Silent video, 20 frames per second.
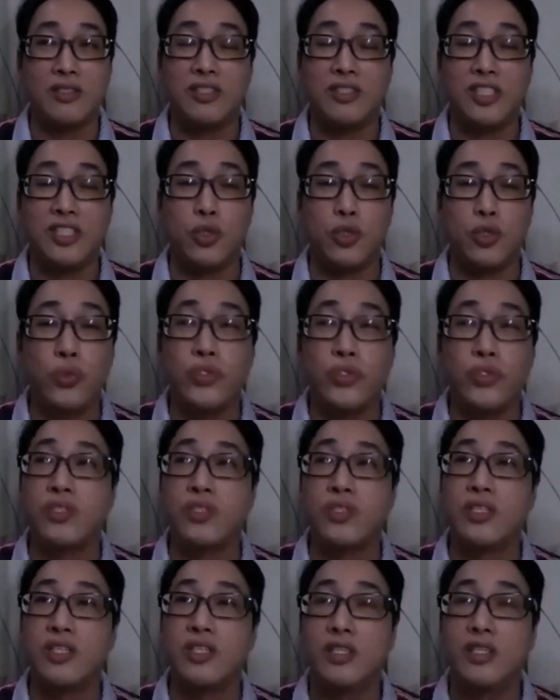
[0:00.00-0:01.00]
九十
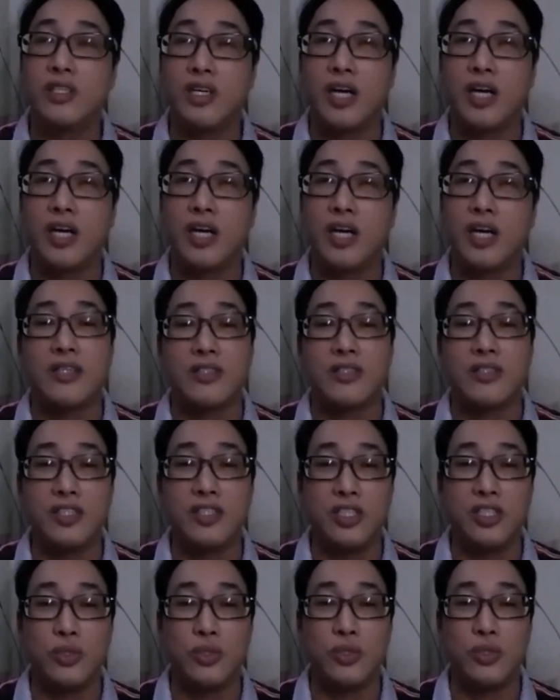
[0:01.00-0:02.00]
可以讲
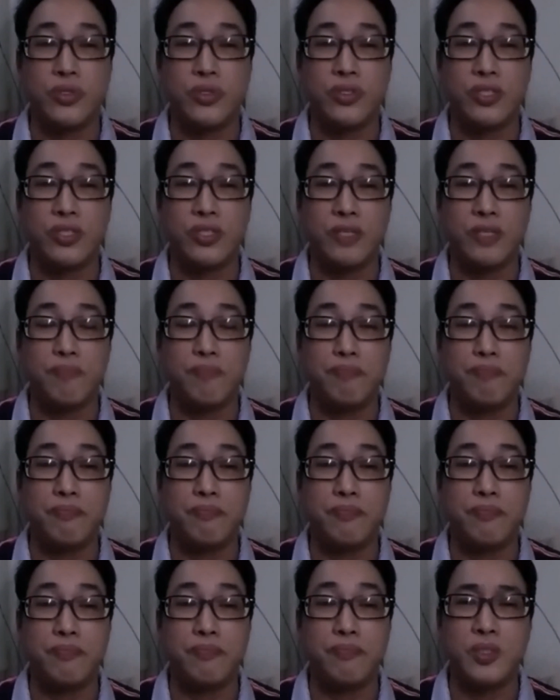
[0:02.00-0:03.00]
是九十
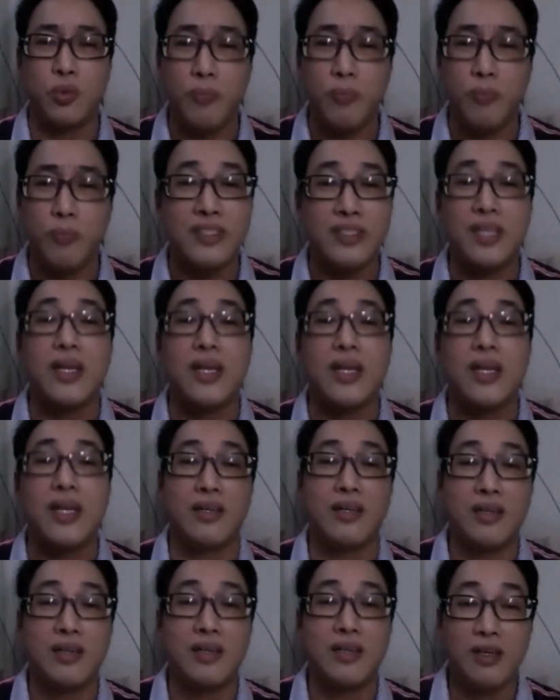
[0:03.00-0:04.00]
九八仙啦，
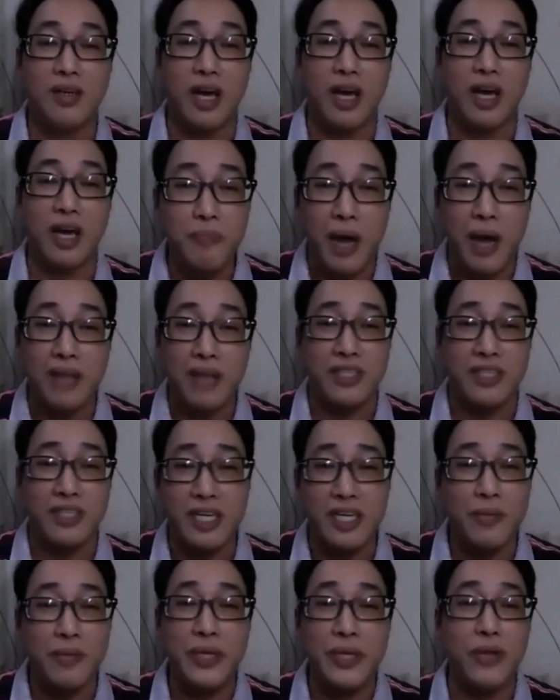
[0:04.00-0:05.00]
一八仙那
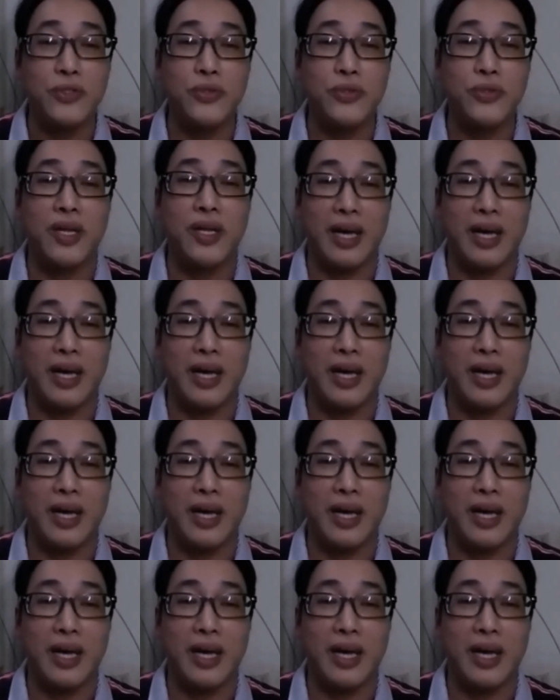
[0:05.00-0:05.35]
个不要算了，